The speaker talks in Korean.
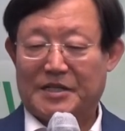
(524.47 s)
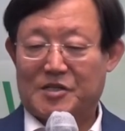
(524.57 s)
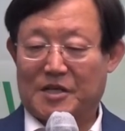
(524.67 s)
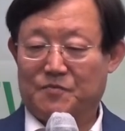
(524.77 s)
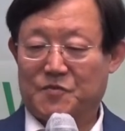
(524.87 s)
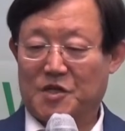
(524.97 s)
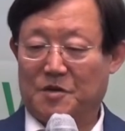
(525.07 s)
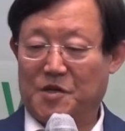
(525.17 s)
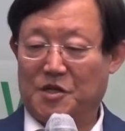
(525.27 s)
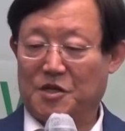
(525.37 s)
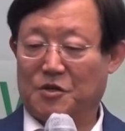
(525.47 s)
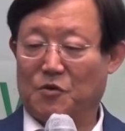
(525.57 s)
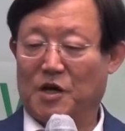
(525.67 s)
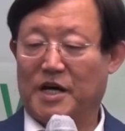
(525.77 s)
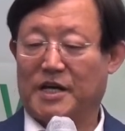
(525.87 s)
잠잠히
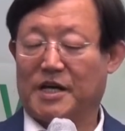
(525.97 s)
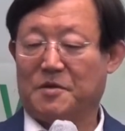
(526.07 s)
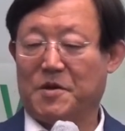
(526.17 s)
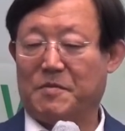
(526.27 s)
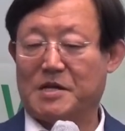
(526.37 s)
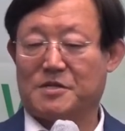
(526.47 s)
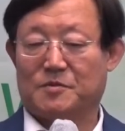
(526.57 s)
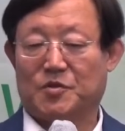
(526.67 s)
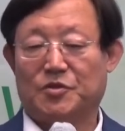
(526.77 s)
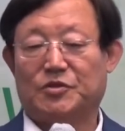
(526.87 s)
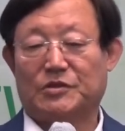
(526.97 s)
여호와 하나님의 말씀을